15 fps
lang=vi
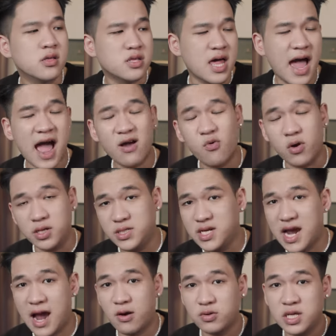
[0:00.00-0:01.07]
giá của cái
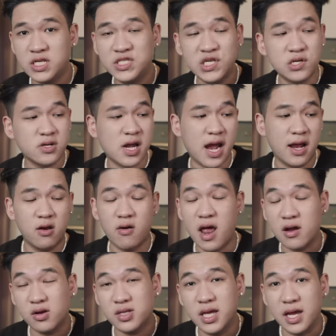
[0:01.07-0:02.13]
chiếc áo t-shirt này nó
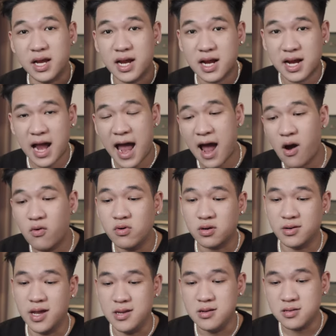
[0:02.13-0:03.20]
lại có thể cao
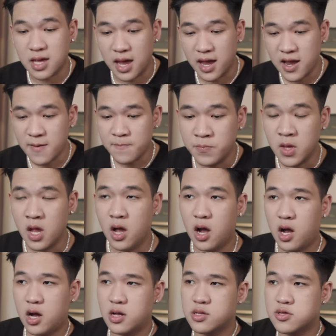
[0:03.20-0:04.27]
được đến như thế
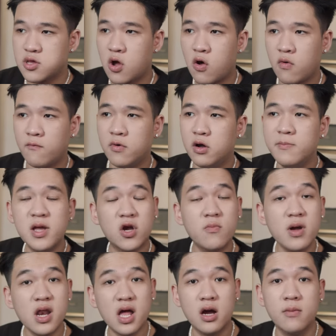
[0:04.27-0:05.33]
ở ờ, so với mình
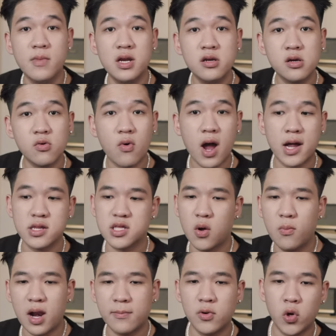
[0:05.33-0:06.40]
không biết là ở bên nước ngoài
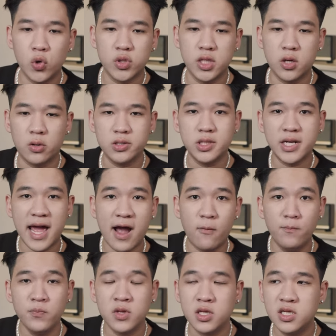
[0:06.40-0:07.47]
65 đô thì nó như
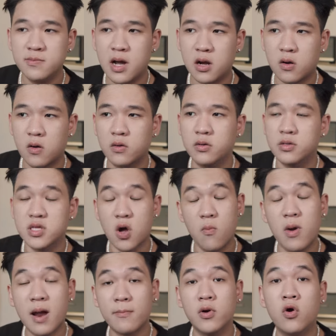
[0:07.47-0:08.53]
nào nhưng mà còn
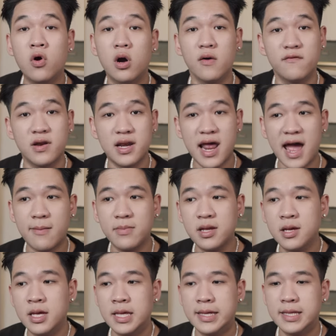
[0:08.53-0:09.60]
65 đô ở Việt Nam ấy